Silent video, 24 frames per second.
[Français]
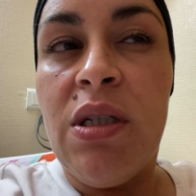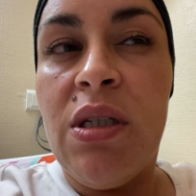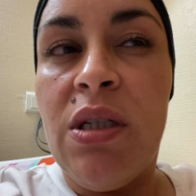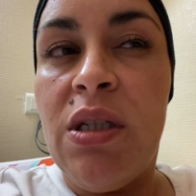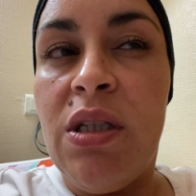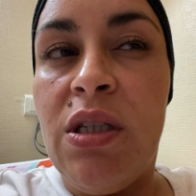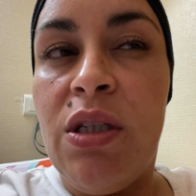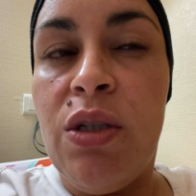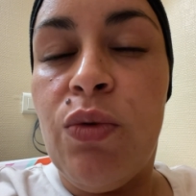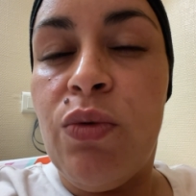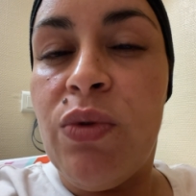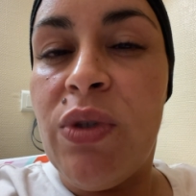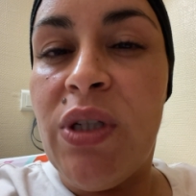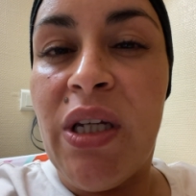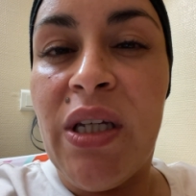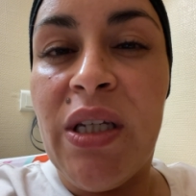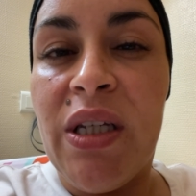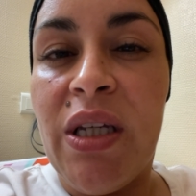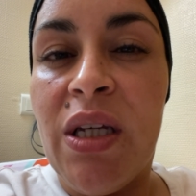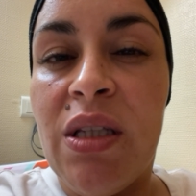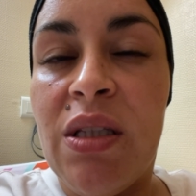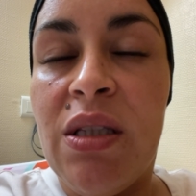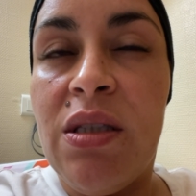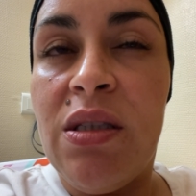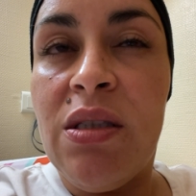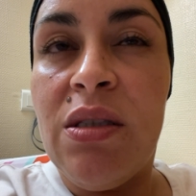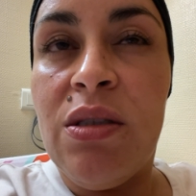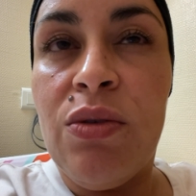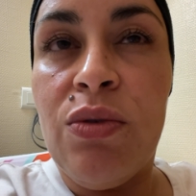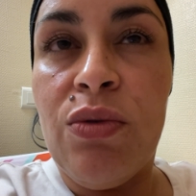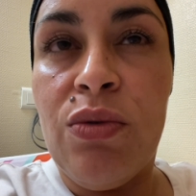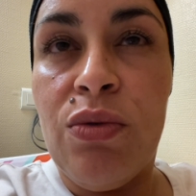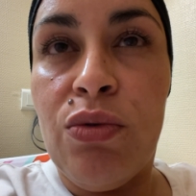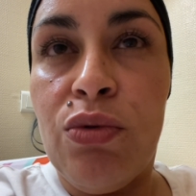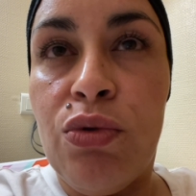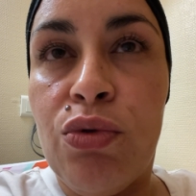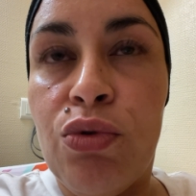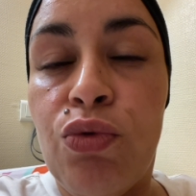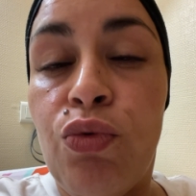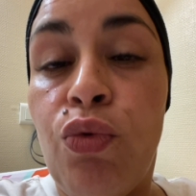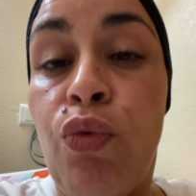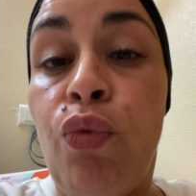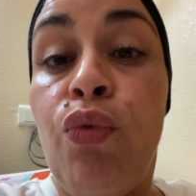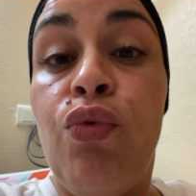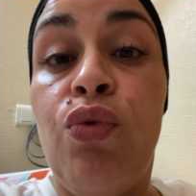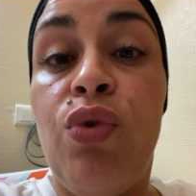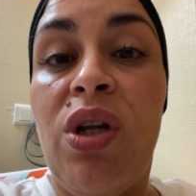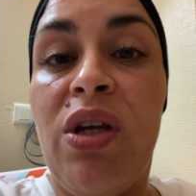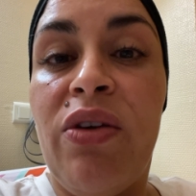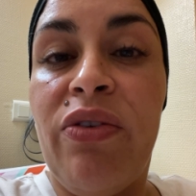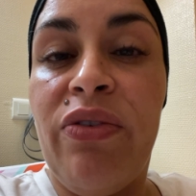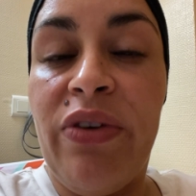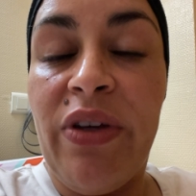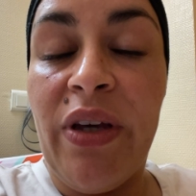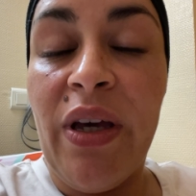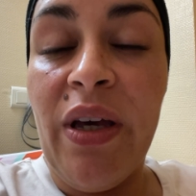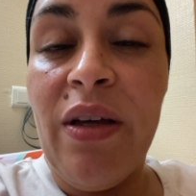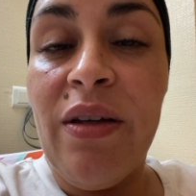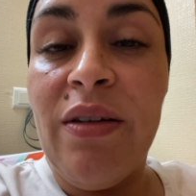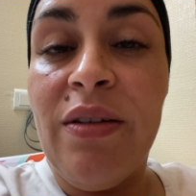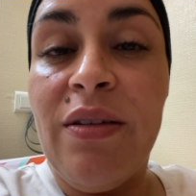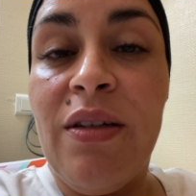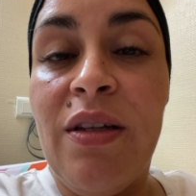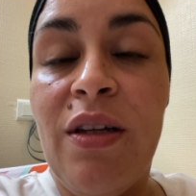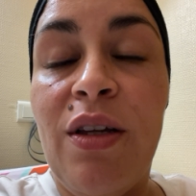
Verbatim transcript: Et on a regardé ce qu'on voulait faire.